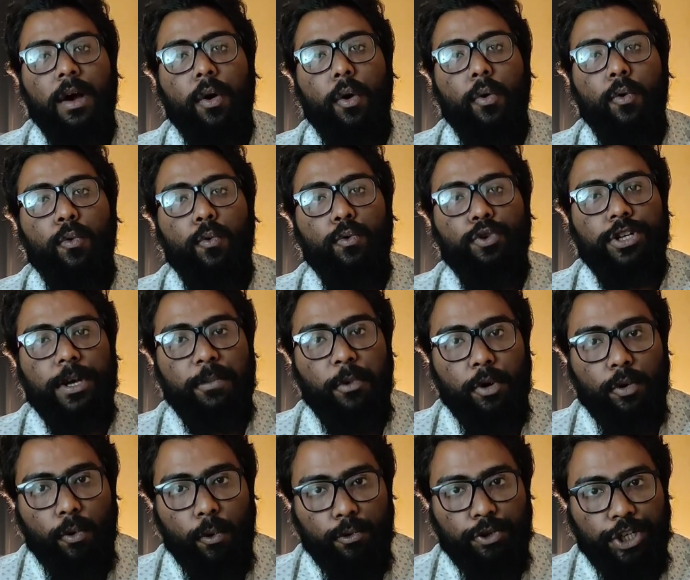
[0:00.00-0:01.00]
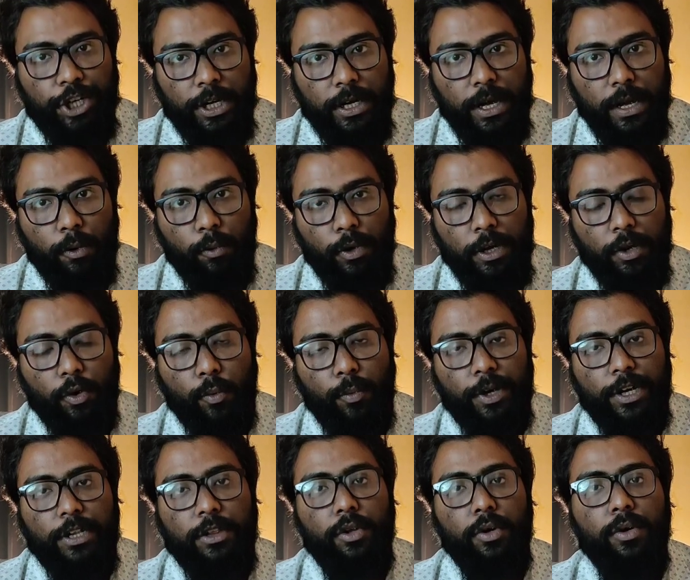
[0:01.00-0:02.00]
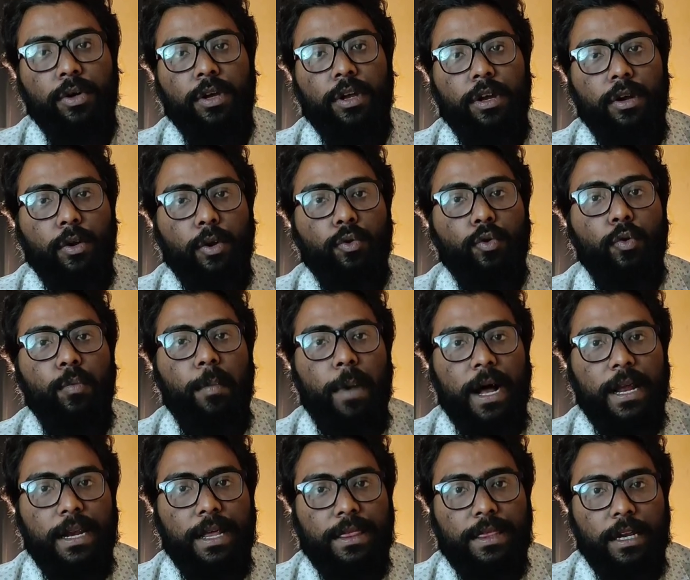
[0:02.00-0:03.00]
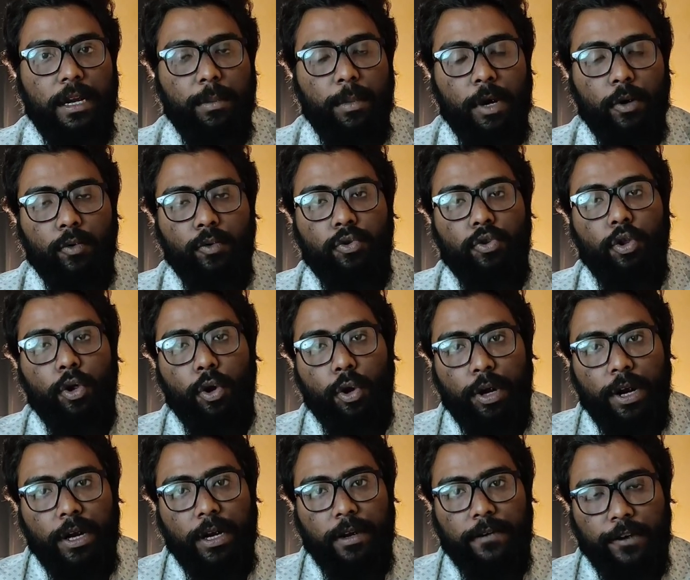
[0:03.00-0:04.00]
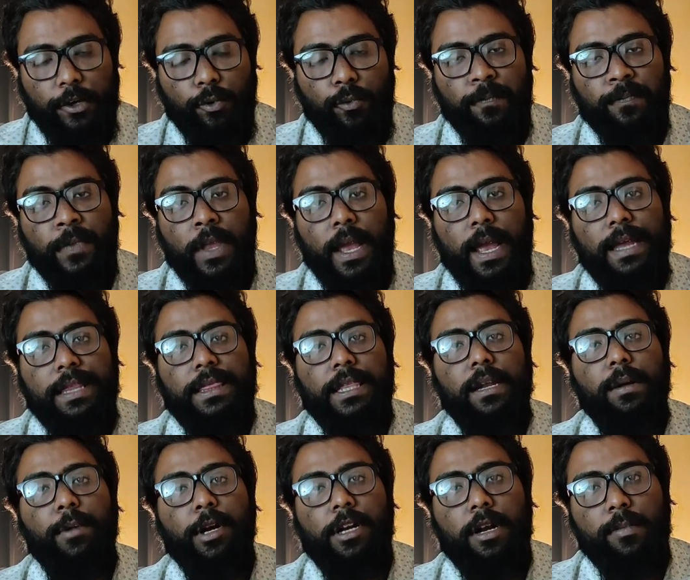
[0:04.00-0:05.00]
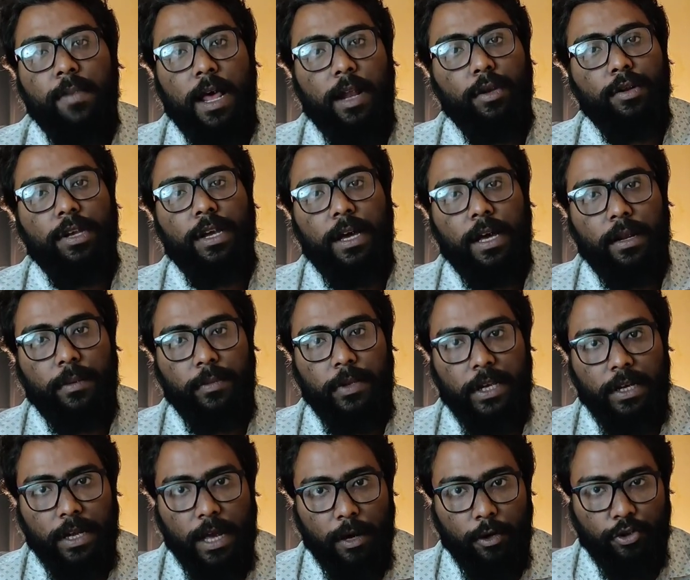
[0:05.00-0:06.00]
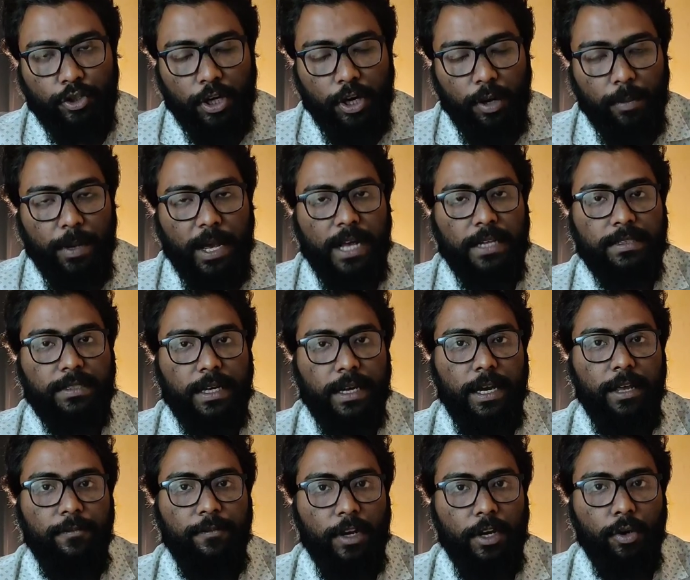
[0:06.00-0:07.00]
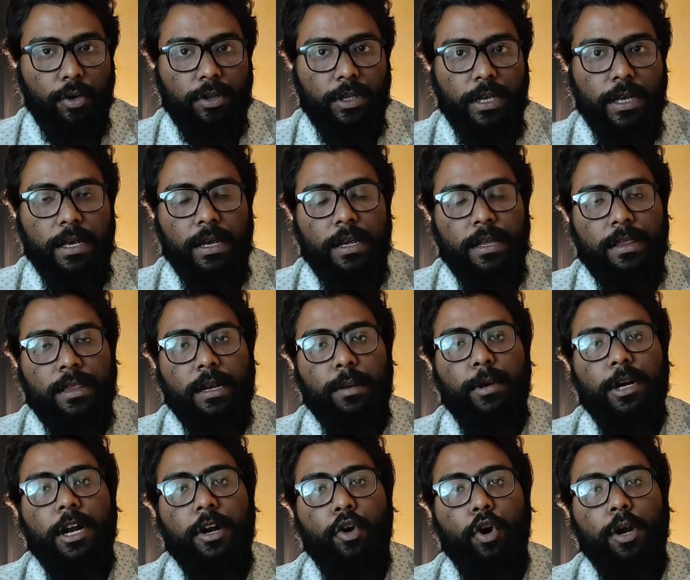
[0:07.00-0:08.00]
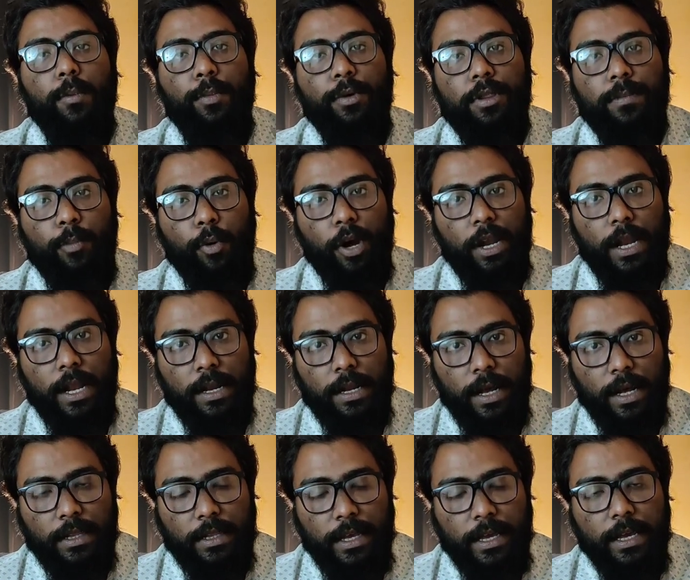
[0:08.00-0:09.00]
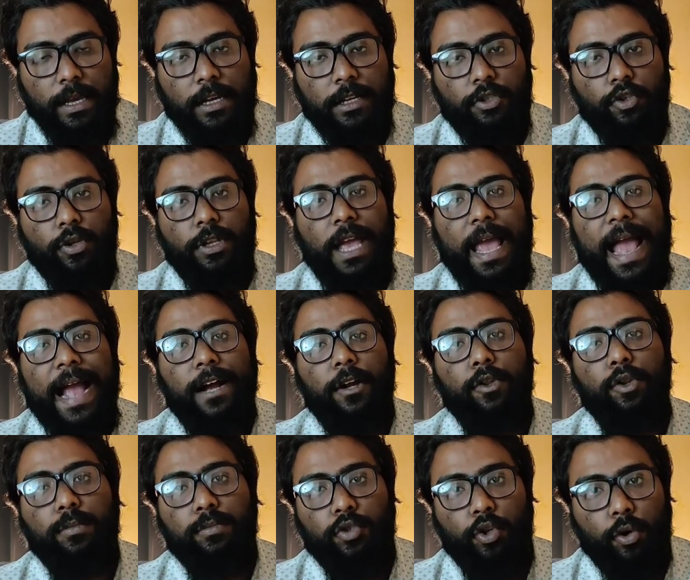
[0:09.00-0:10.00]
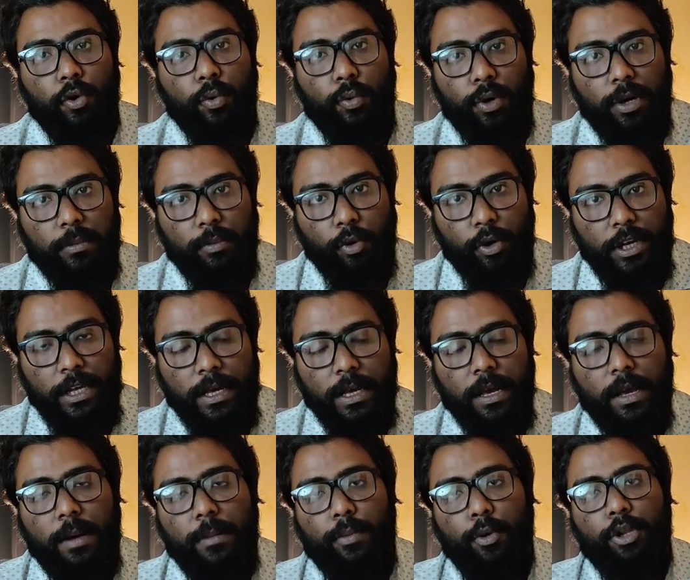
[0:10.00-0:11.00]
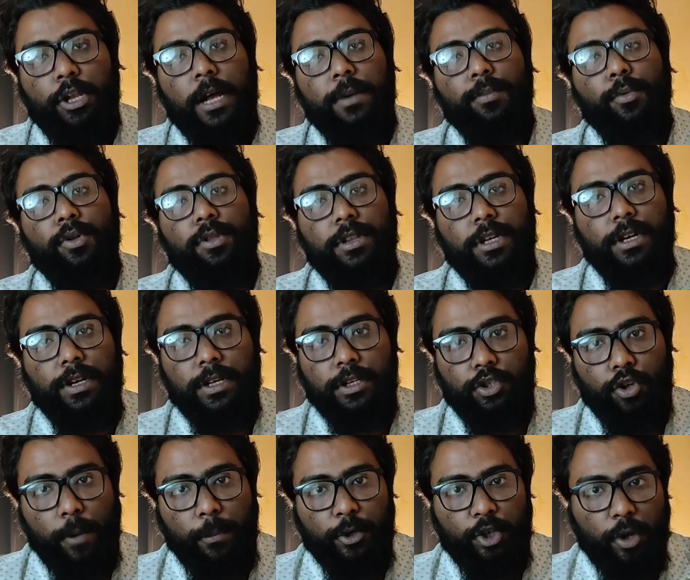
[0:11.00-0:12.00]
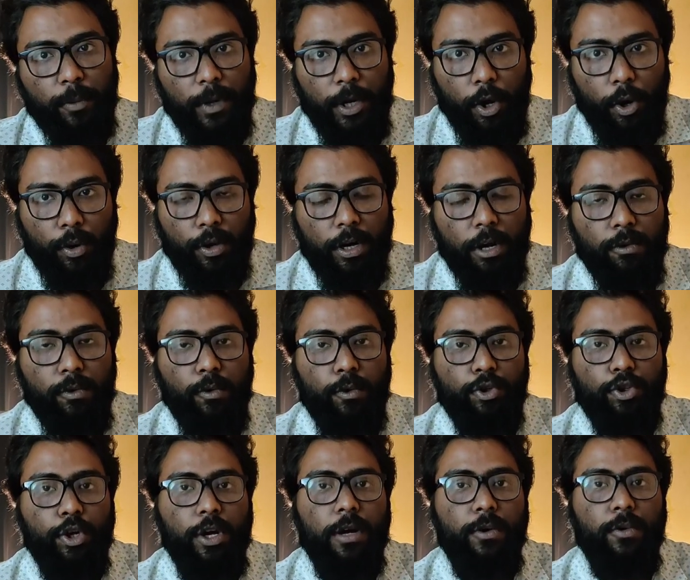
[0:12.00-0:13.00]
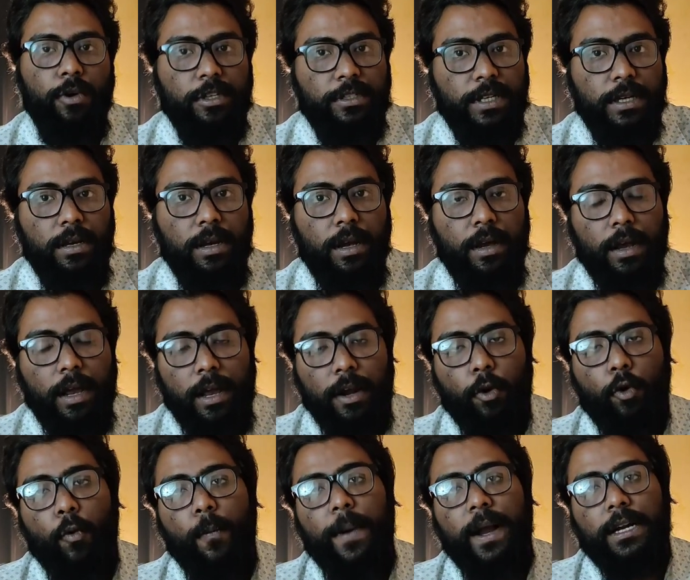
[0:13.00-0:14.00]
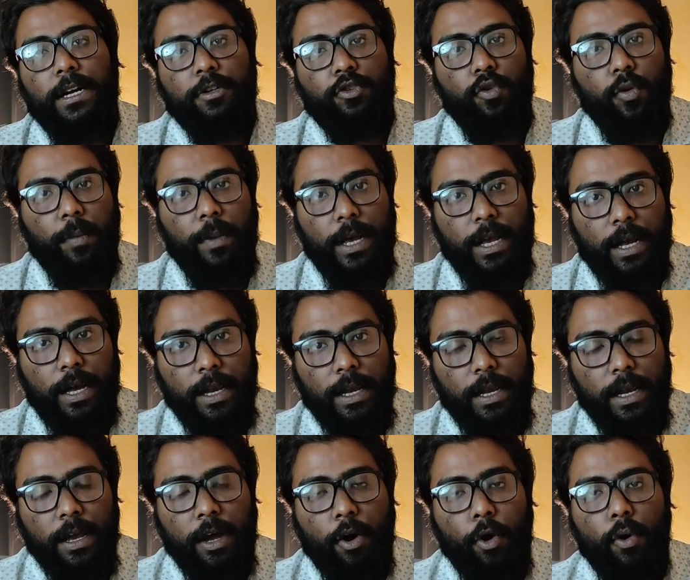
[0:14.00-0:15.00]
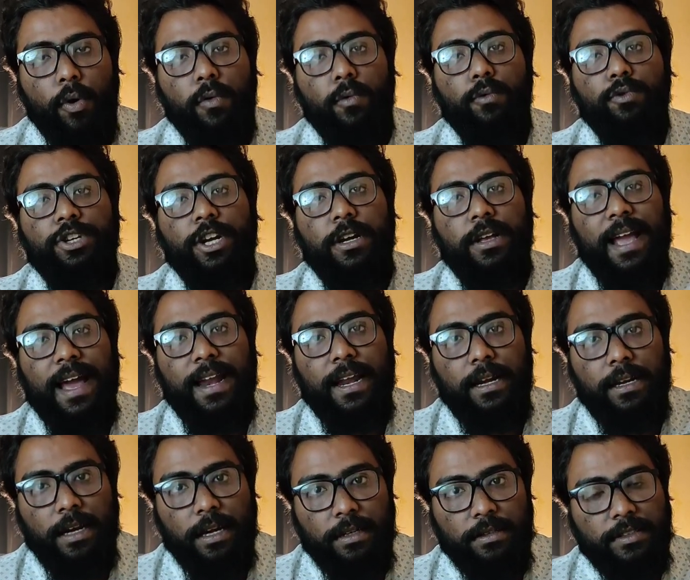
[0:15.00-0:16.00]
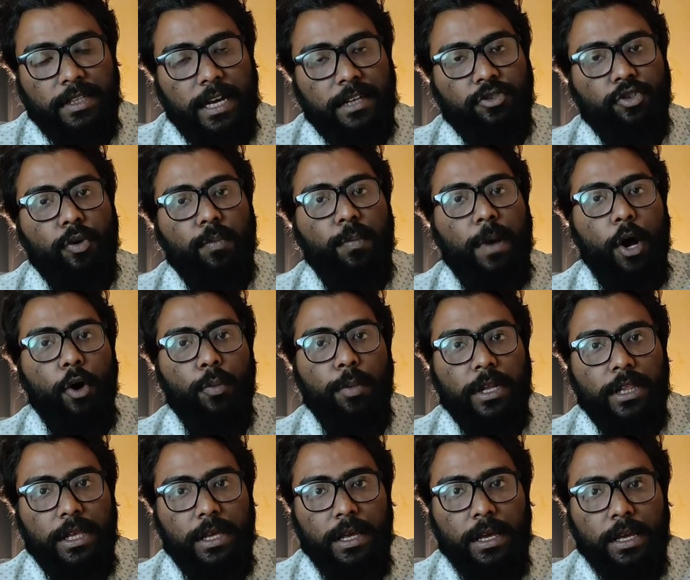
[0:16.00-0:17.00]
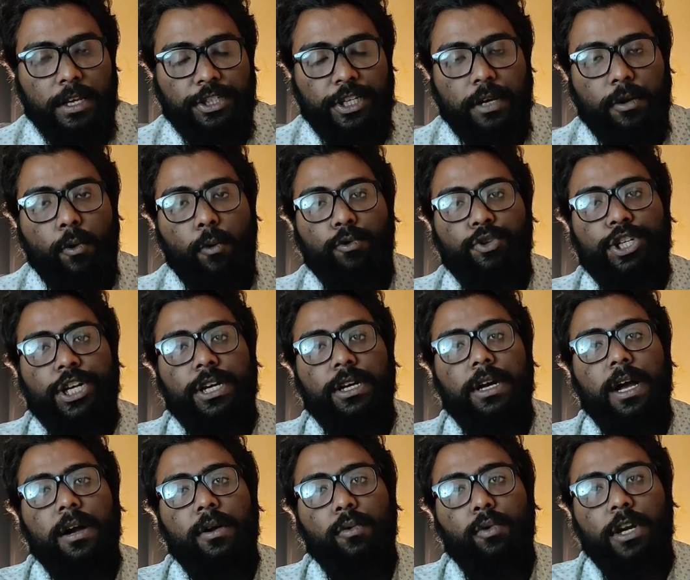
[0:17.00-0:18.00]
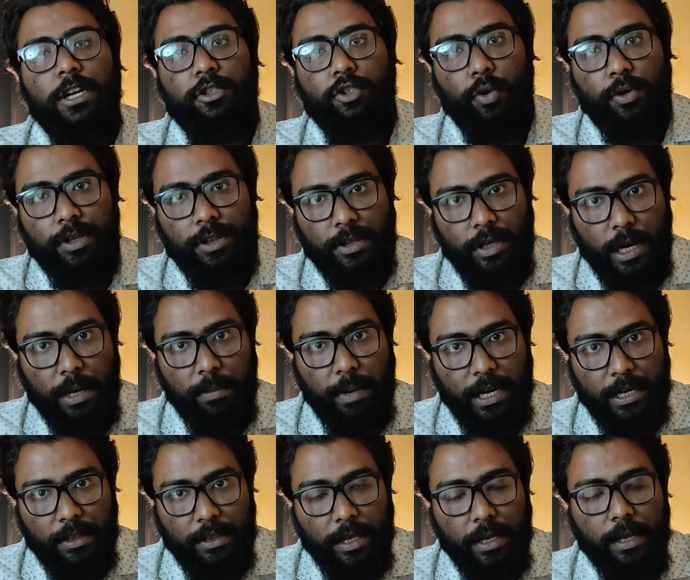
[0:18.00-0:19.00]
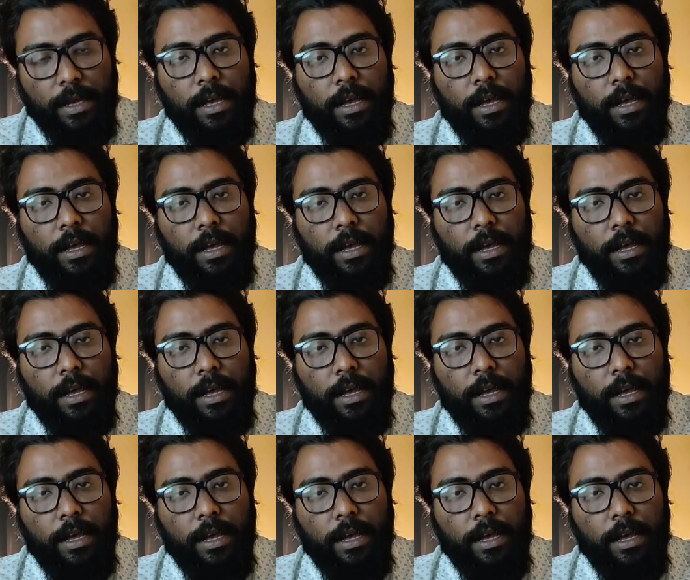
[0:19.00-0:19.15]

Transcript: অঙ্কুশ এবং কৌশিক গাঙ্গুলি অভিনীত নতুন বাংলা সিনেমা উত্তরণের রিভিউ এই সিনেমাটার ভালো দিক খারাপ দিক নিয়ে আলোচনা হবে আজকের এই ভিডিওতে সিনেমাটার গল্প স্পয়লার না দিয়ে যদি একদম ছোট করে বলি প্রধানমন্ত্রী সবে সবে লকডাউন ঘোষণা করেছেন এরকম একটা সময়কালে অঙ্কুশের ক্যারেক্টার যে একজন মাওবাদী সে কৌশিক গাঙ্গুলির চরিত্রের বাড়িতে